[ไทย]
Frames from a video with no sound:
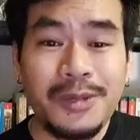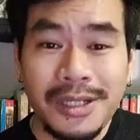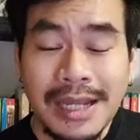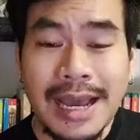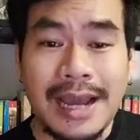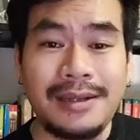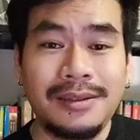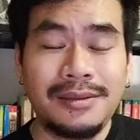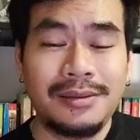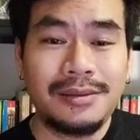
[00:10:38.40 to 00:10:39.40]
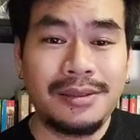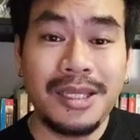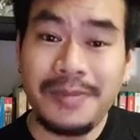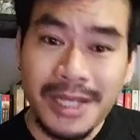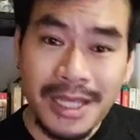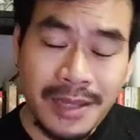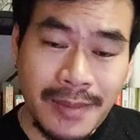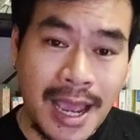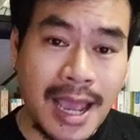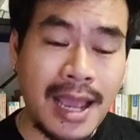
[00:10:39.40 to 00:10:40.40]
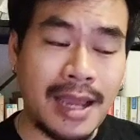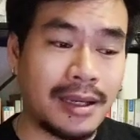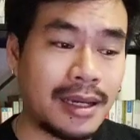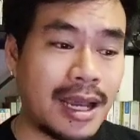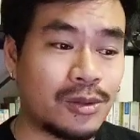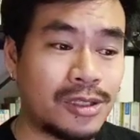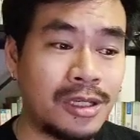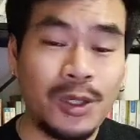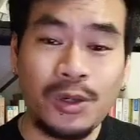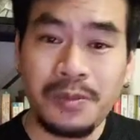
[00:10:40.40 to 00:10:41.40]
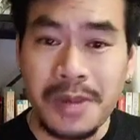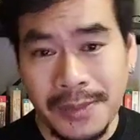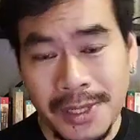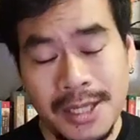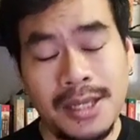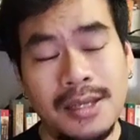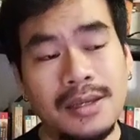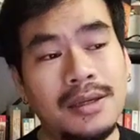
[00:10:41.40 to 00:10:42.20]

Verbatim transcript: มีพื้นฐานที่ไม่ดีมา เขาจริงเป็นคนแบบนี้